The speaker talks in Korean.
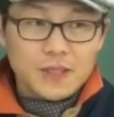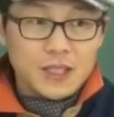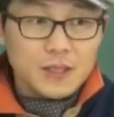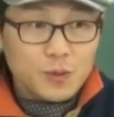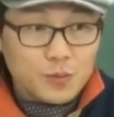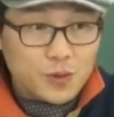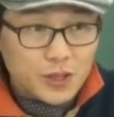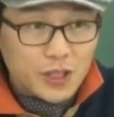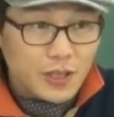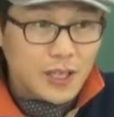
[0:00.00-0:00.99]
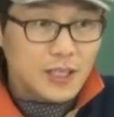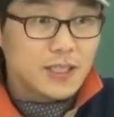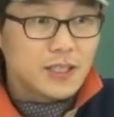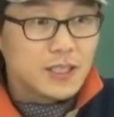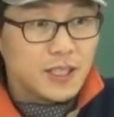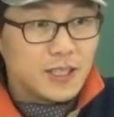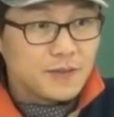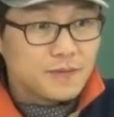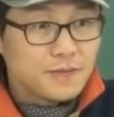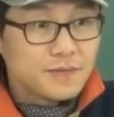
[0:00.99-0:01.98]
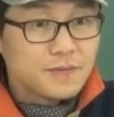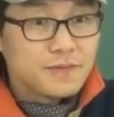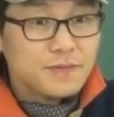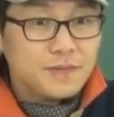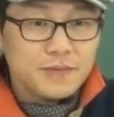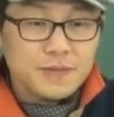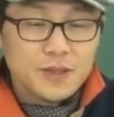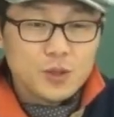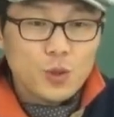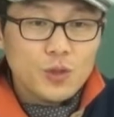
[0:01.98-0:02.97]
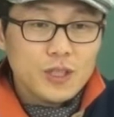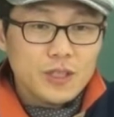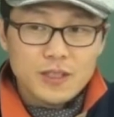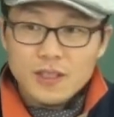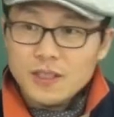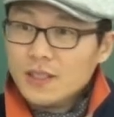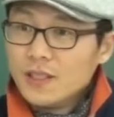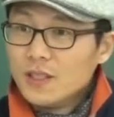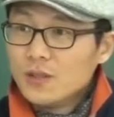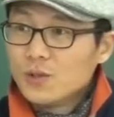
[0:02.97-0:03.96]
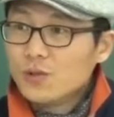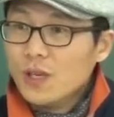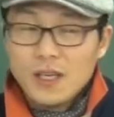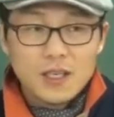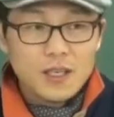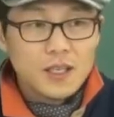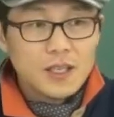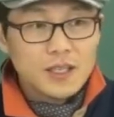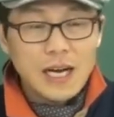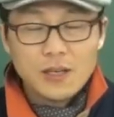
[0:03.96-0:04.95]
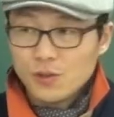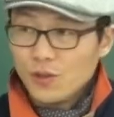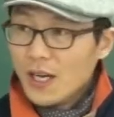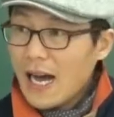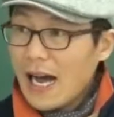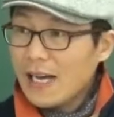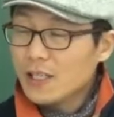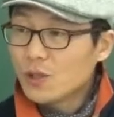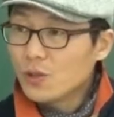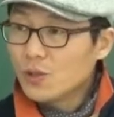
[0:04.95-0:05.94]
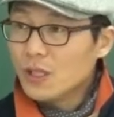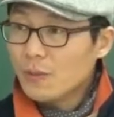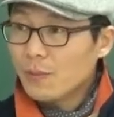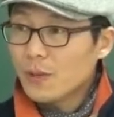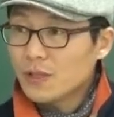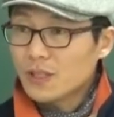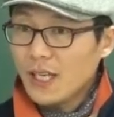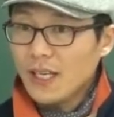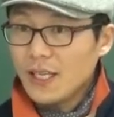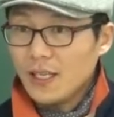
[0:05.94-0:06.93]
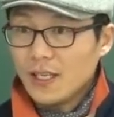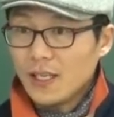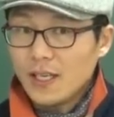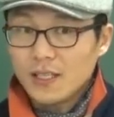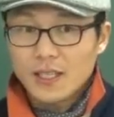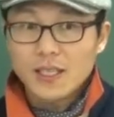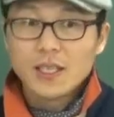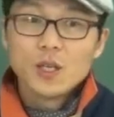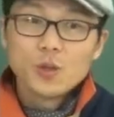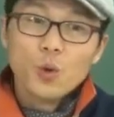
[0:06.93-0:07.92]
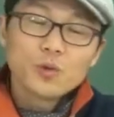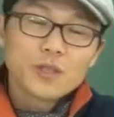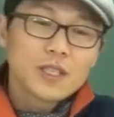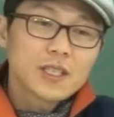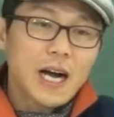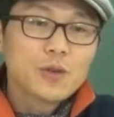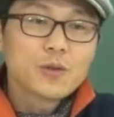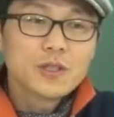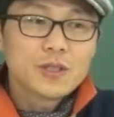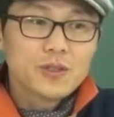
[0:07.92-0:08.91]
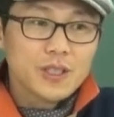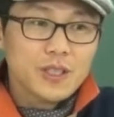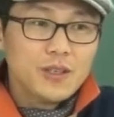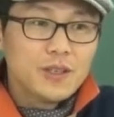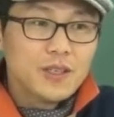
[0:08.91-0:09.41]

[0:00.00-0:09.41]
의문문 전환할 때 쓰지. 음. 또 어디 있어? 두가. 강조. I do remember the day 할 때 동사를 강조할 때도 써요.